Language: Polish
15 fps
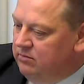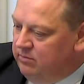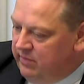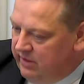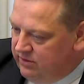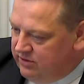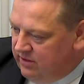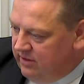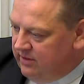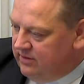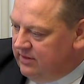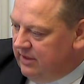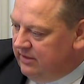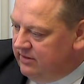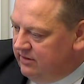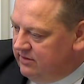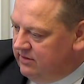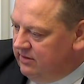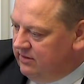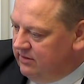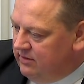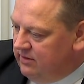Będzie
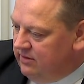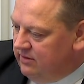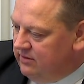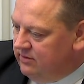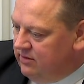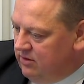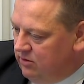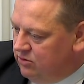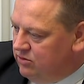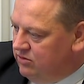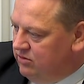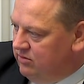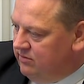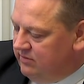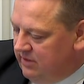tradycyjny kościół.